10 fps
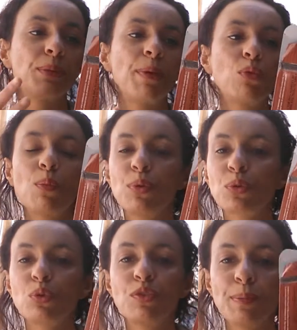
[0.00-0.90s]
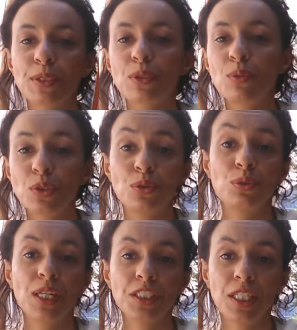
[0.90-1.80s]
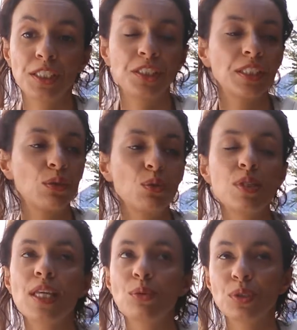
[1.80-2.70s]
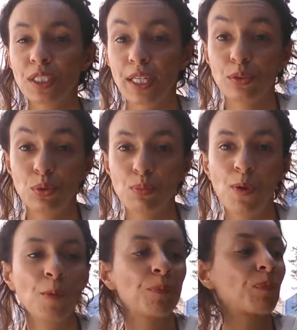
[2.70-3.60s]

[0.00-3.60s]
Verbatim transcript: sais pas où on peut le trouver parce que moi celui-là je l'ai acheté au salon directement.